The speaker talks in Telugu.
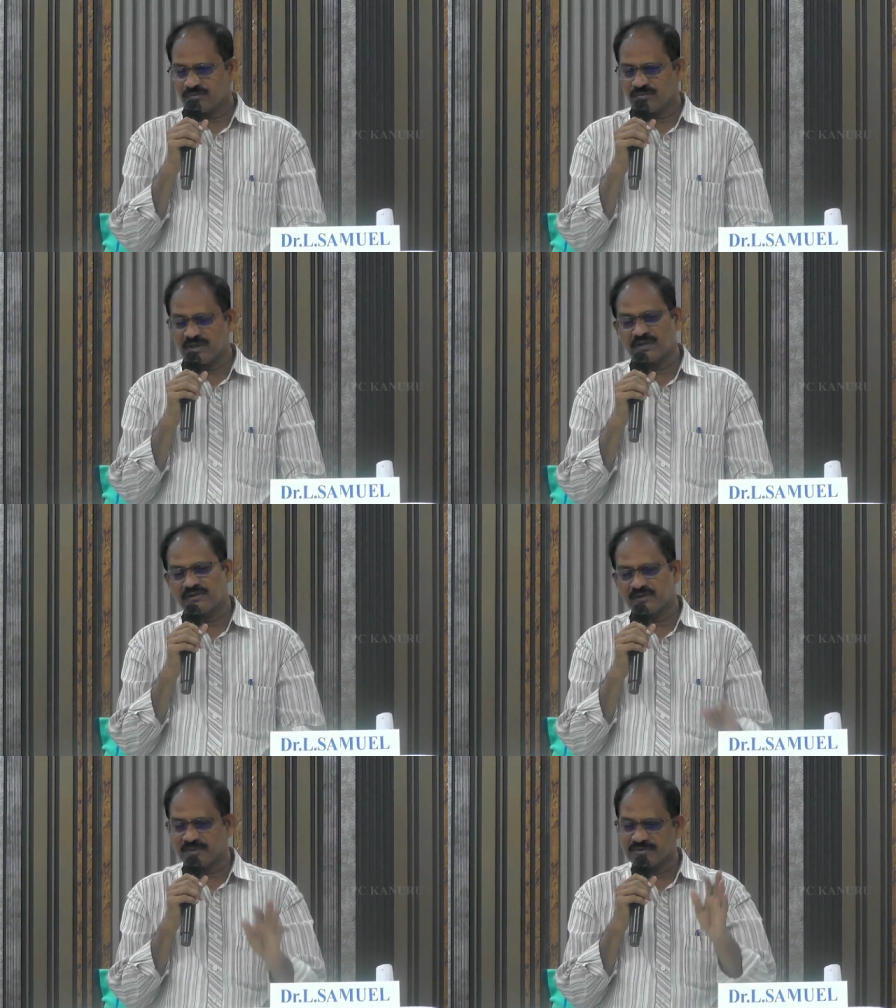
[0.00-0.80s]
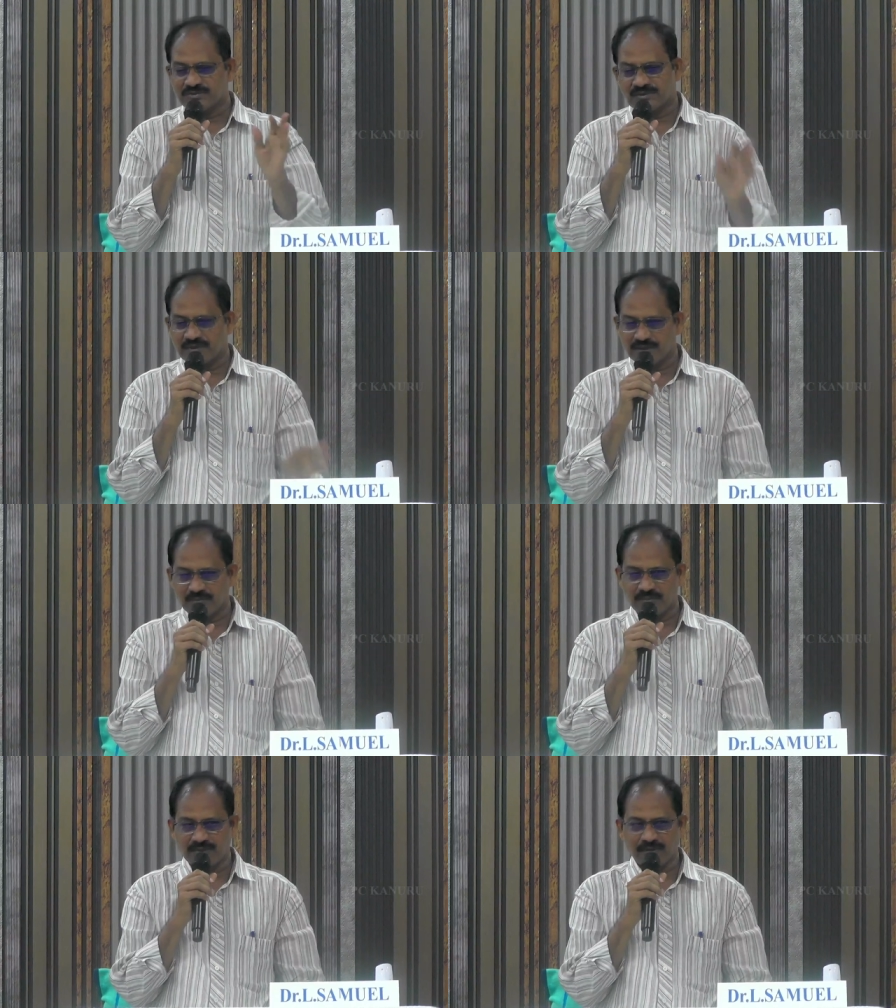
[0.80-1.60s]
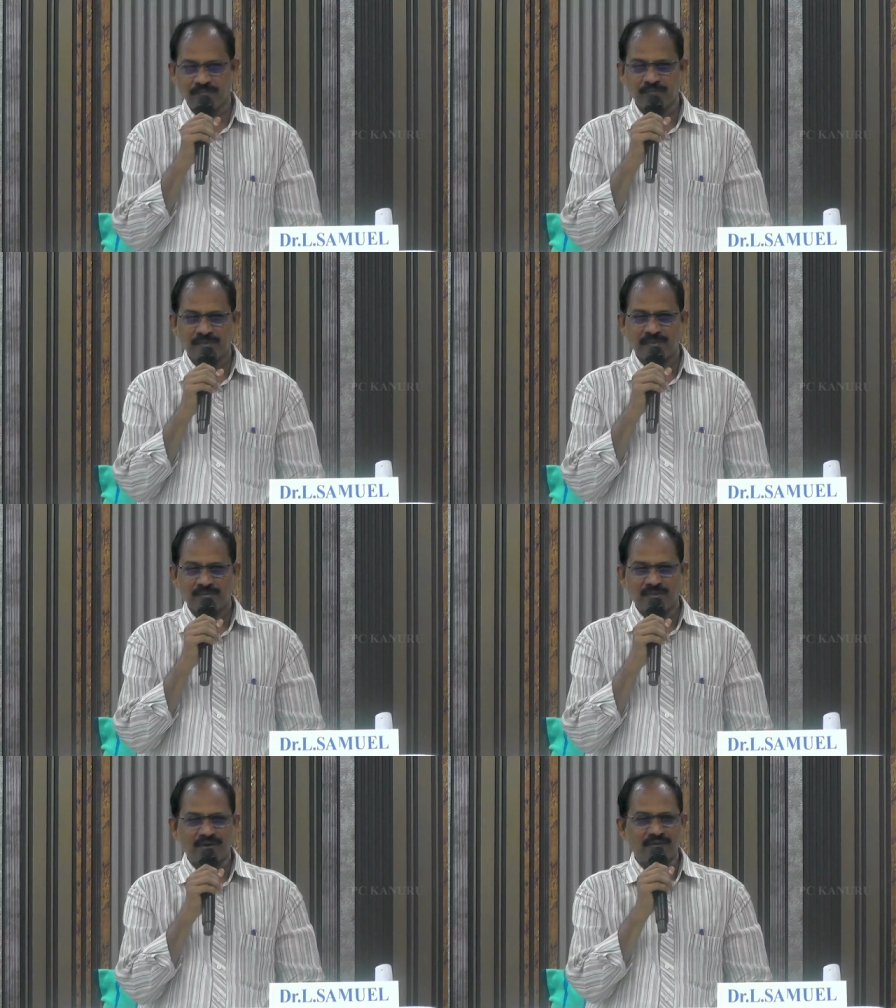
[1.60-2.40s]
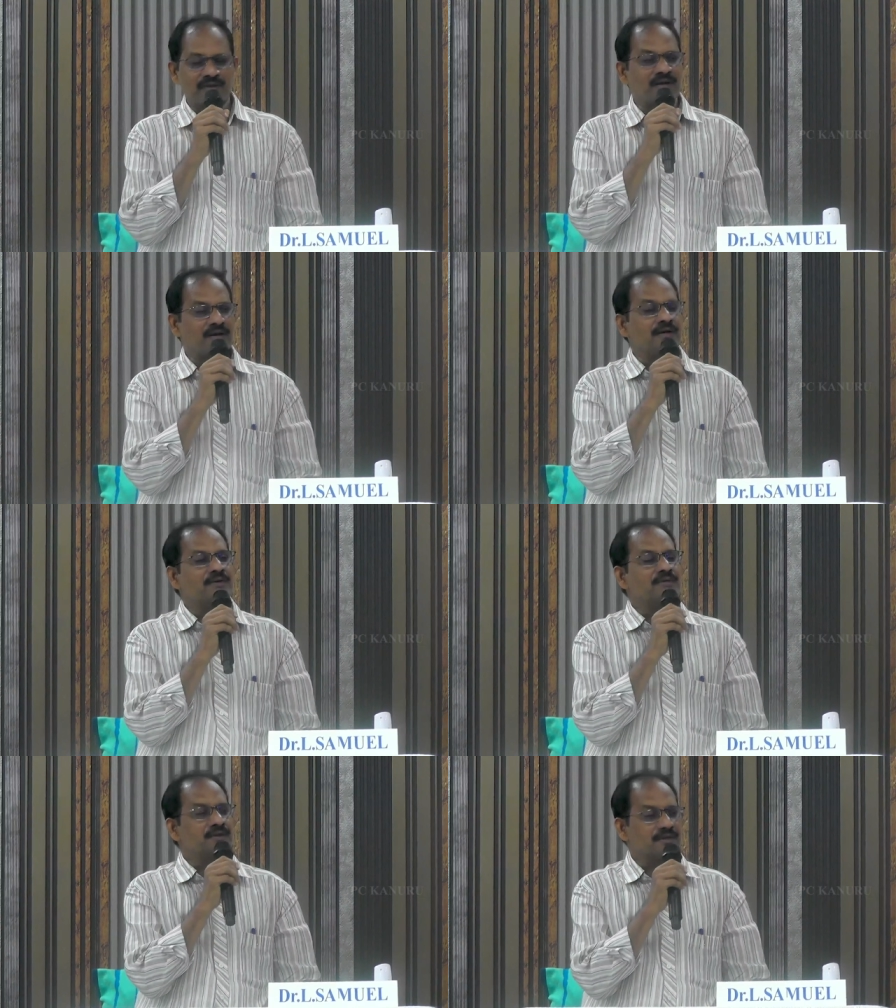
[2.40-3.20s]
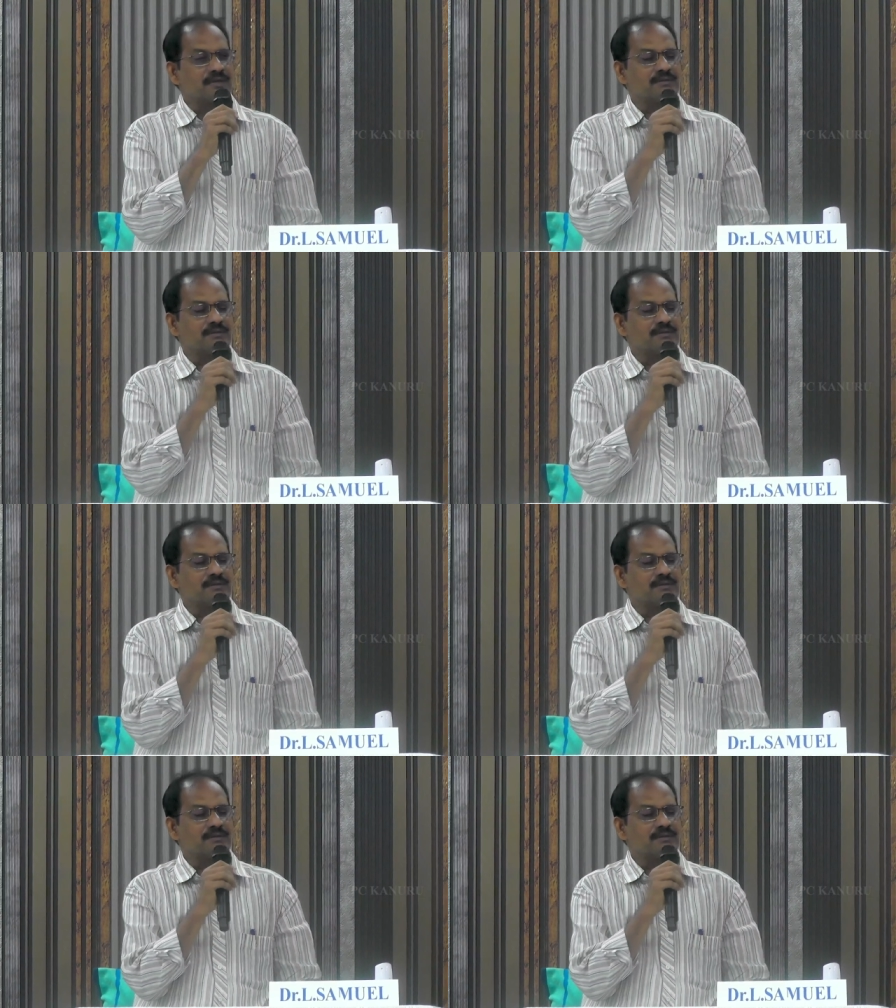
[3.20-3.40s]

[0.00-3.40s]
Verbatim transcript: మీరంతా మంచోళ్ళమ్మా మామయ్య గారు అంటారు